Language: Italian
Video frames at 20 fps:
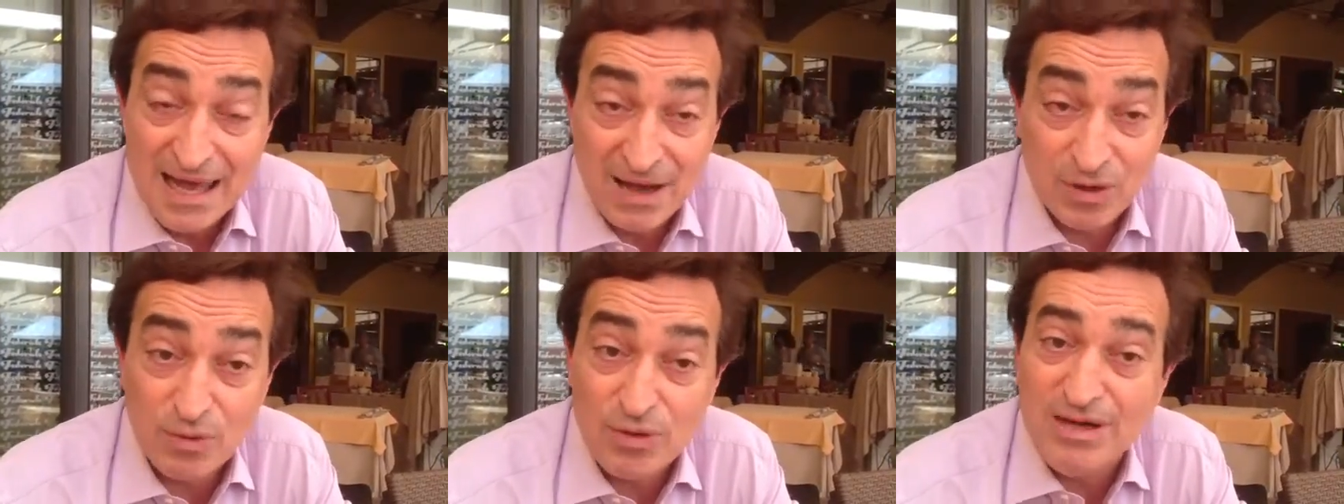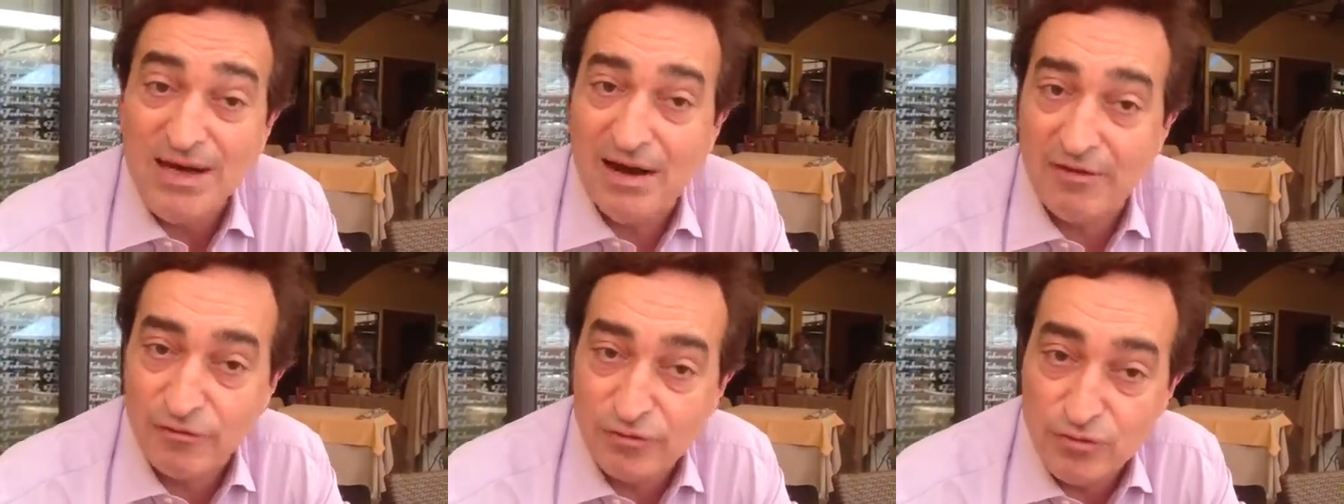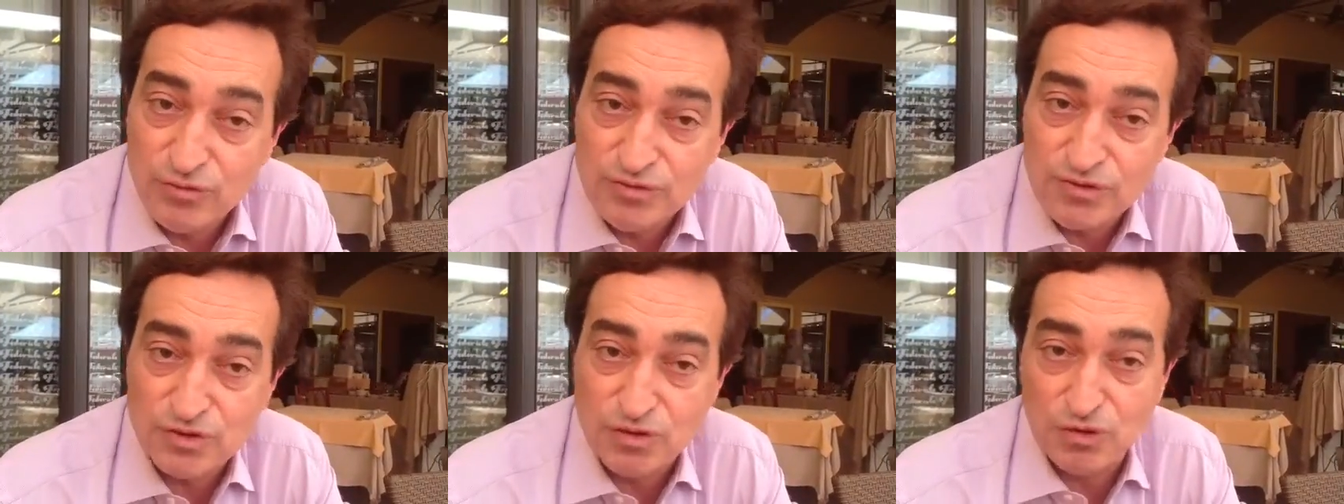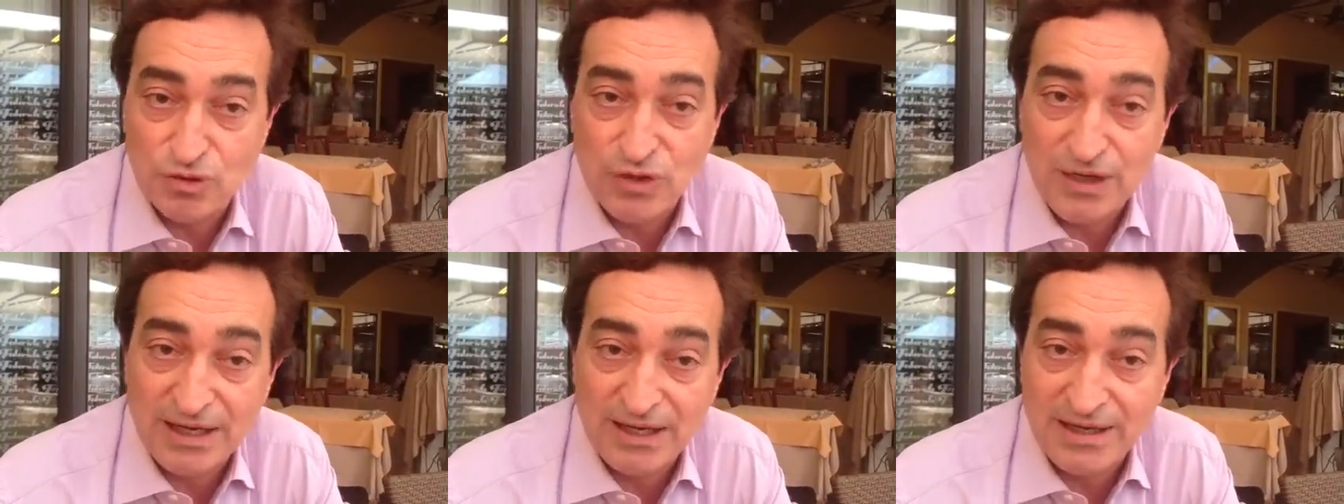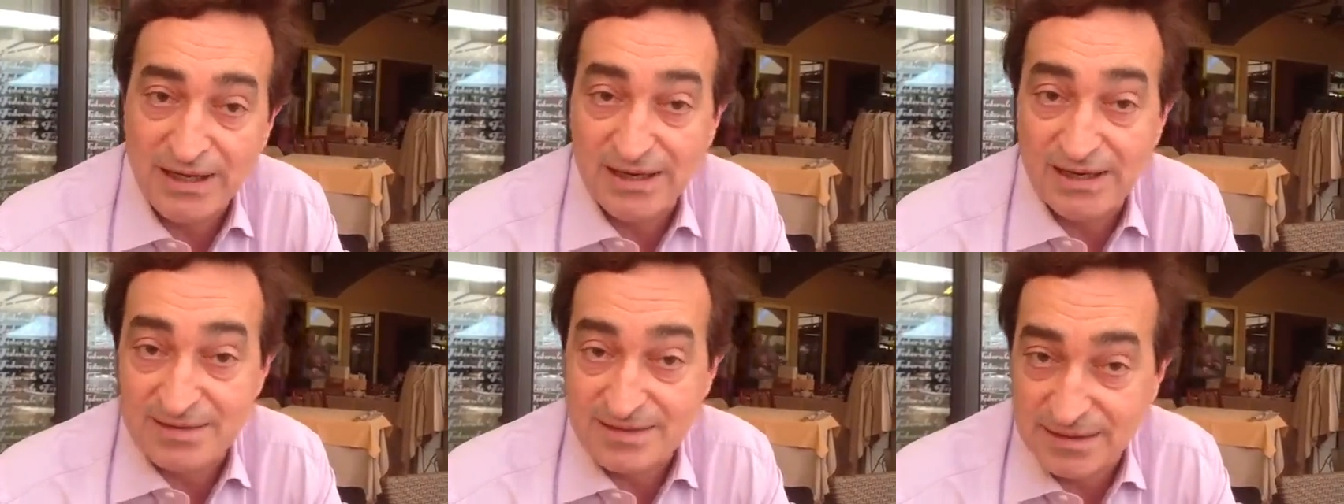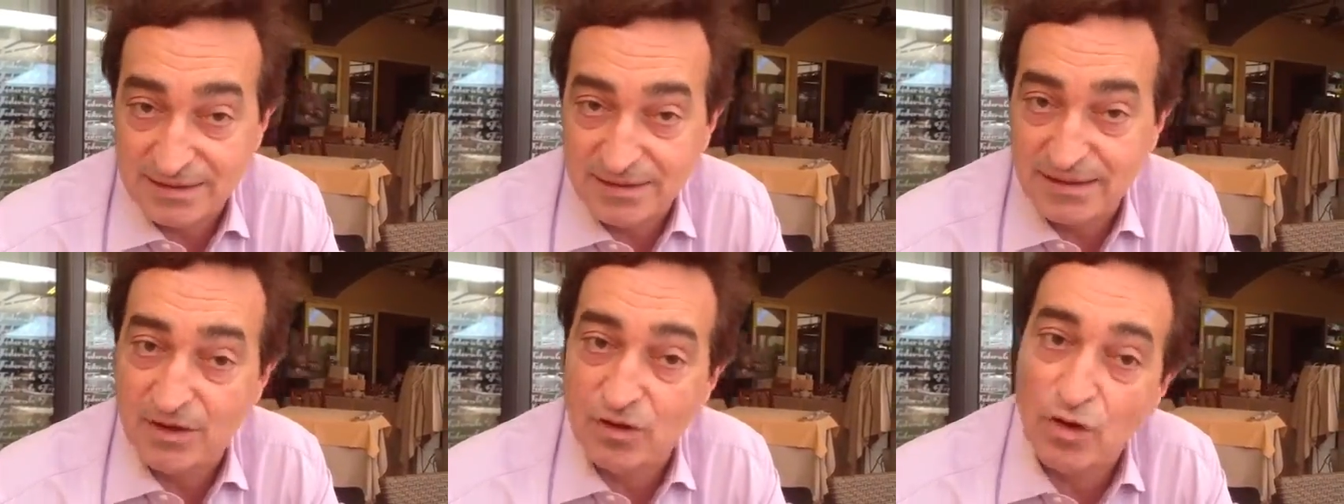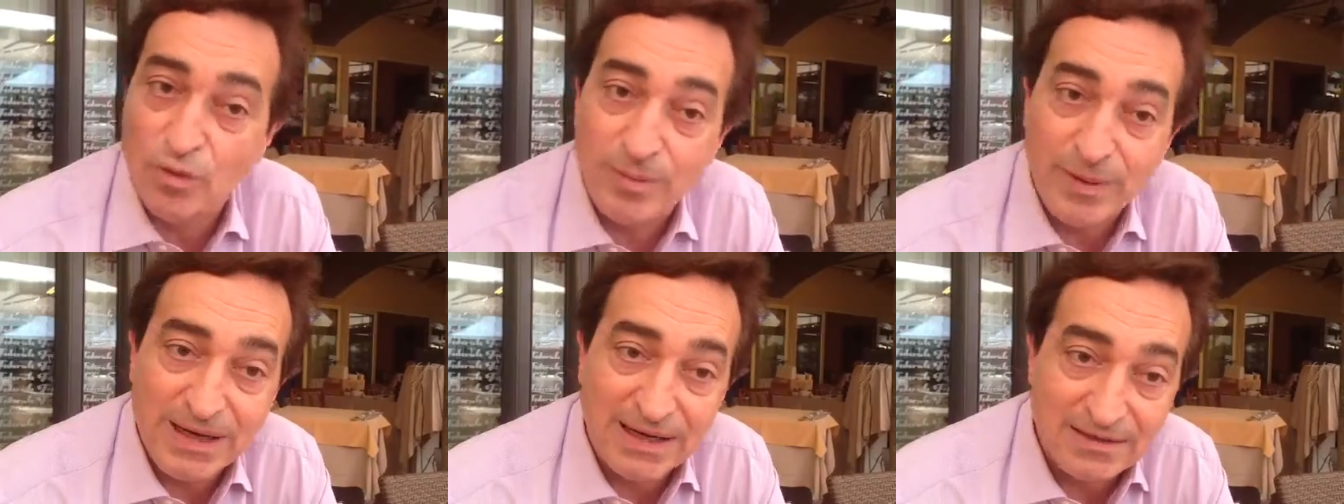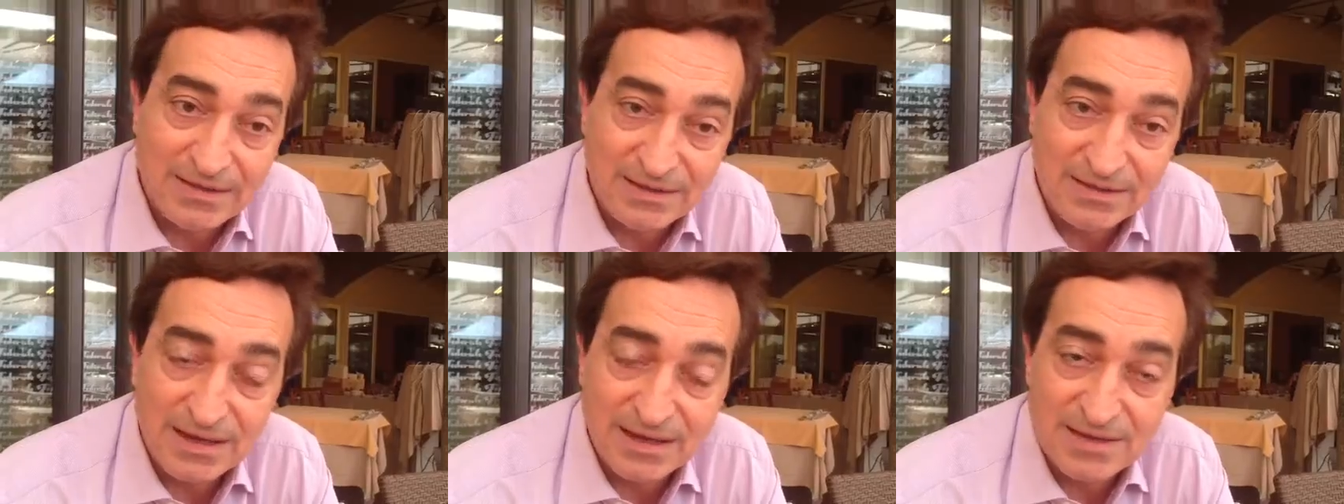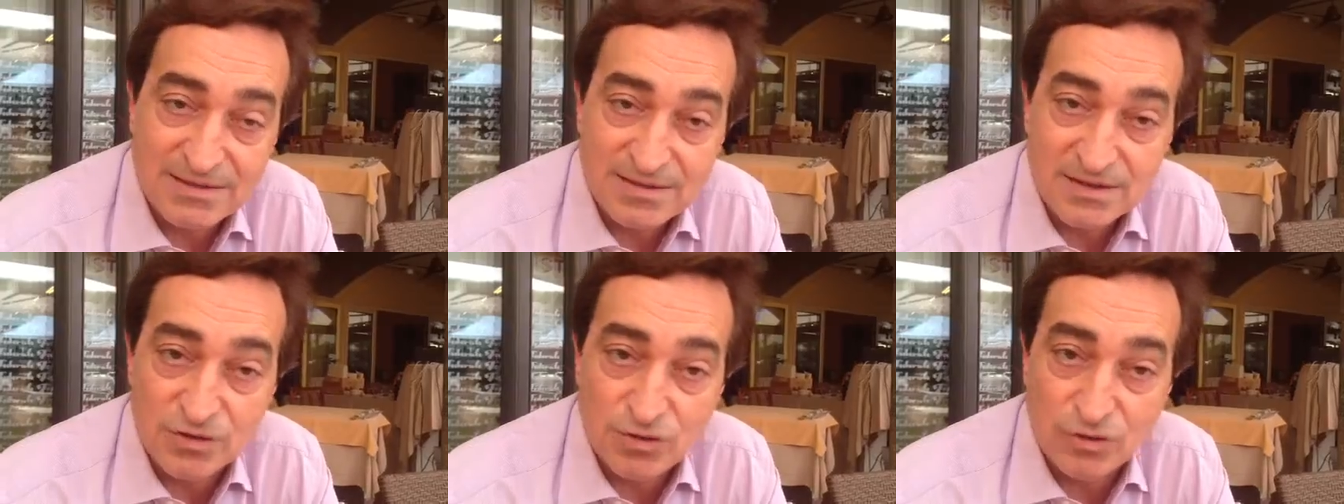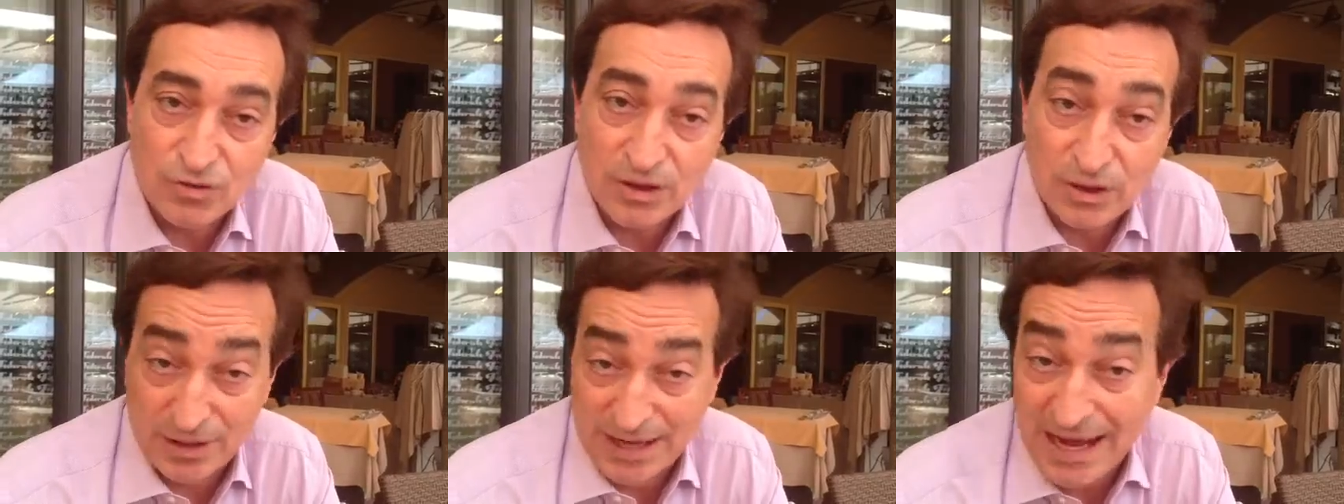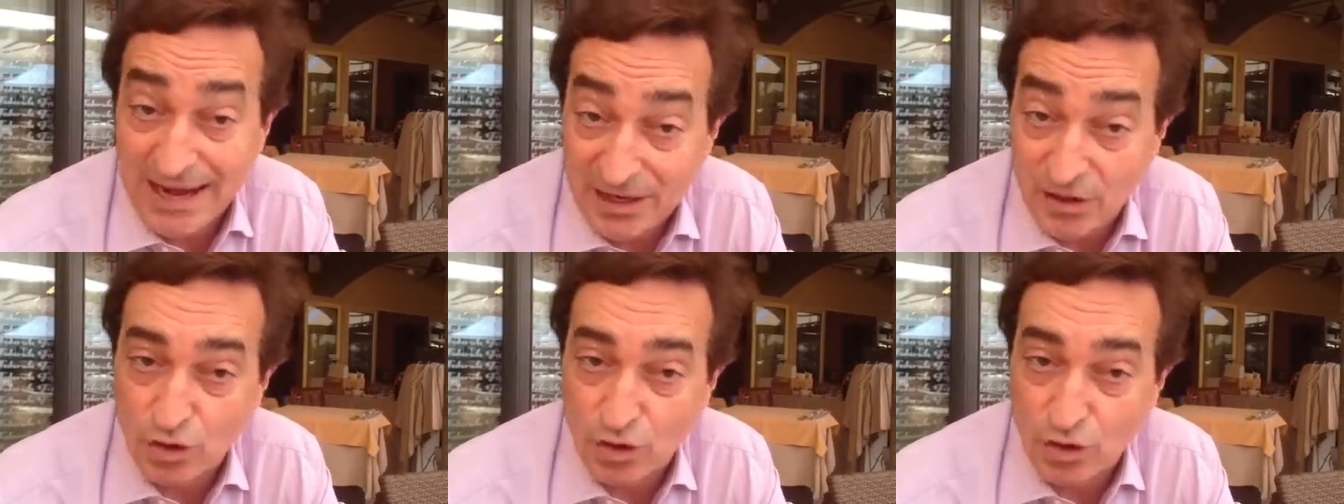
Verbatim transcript: e quindi la funzione che era stata ricoperta dalla signora che eh,